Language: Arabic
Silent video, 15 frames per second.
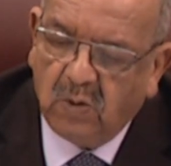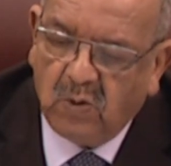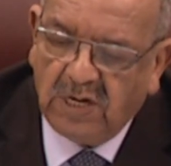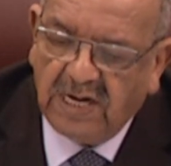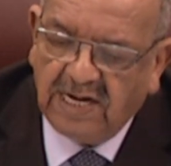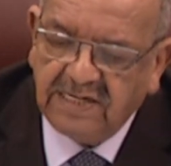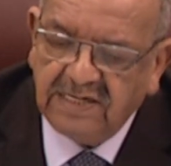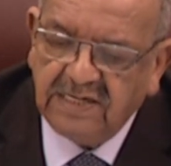
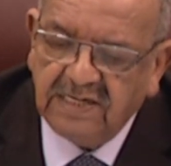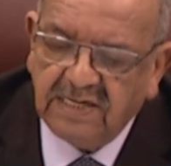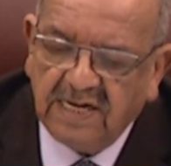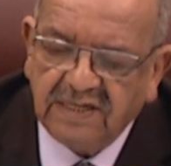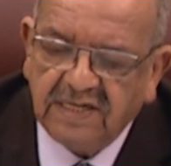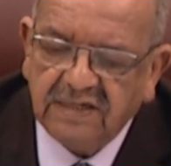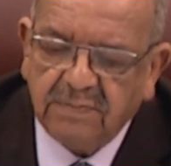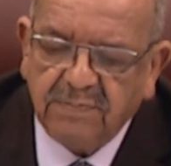والذي
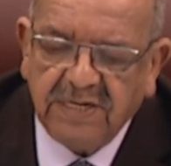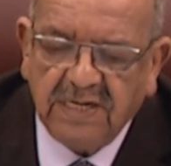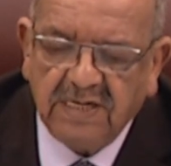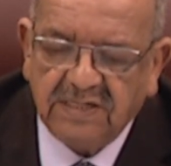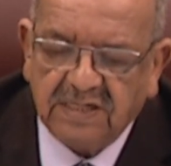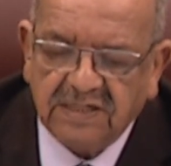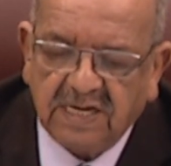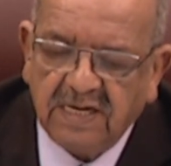ندت به
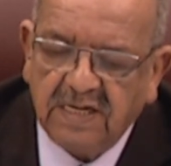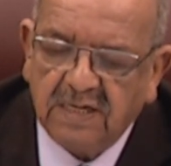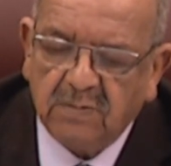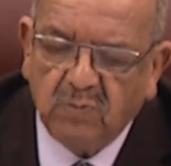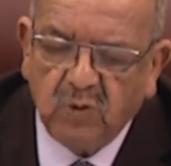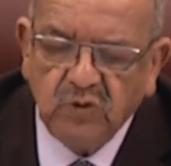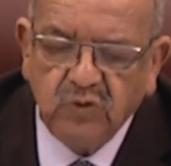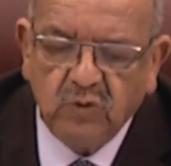الجزائر
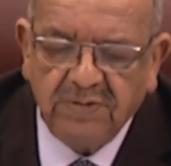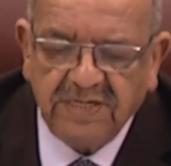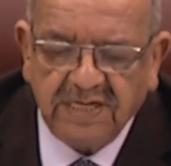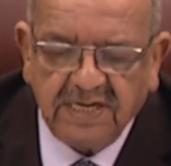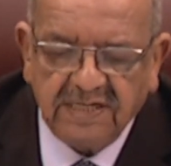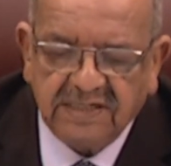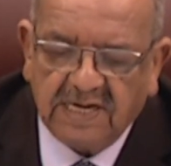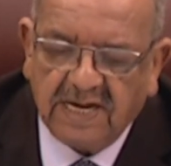منذ
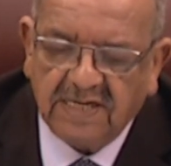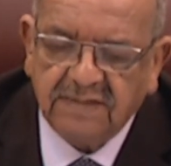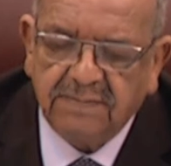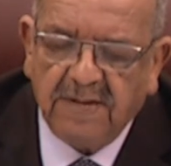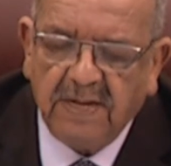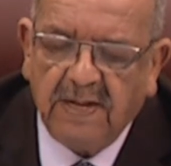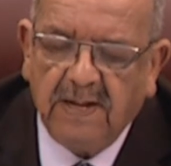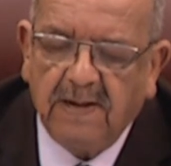بداية
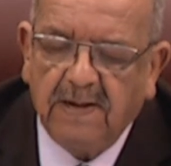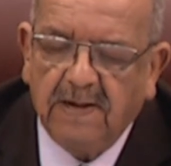الأزمة